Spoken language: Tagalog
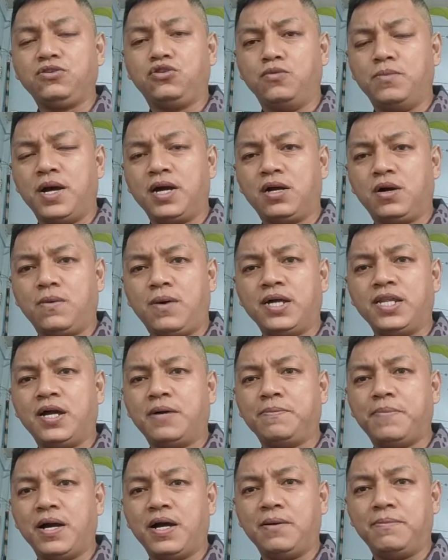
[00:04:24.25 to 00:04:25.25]
gumagawa
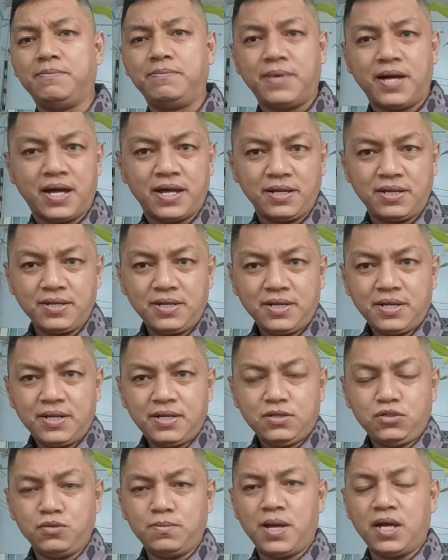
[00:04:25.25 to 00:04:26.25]
ng pangamba,
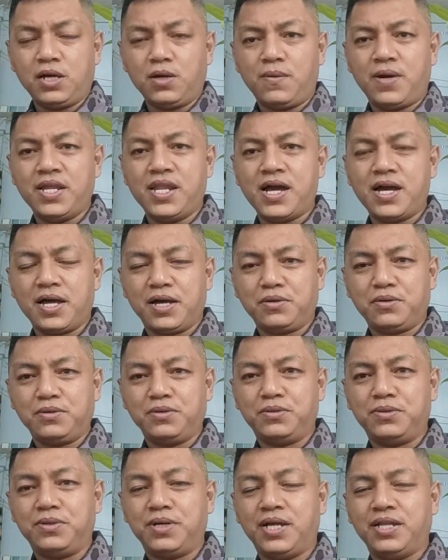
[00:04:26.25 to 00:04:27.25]
gumagawa ng
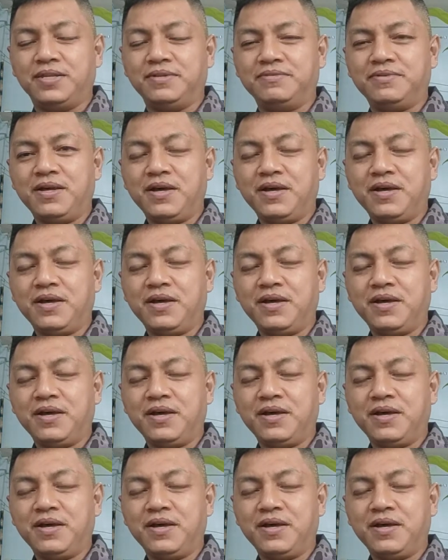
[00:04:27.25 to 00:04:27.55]
kaguluhan.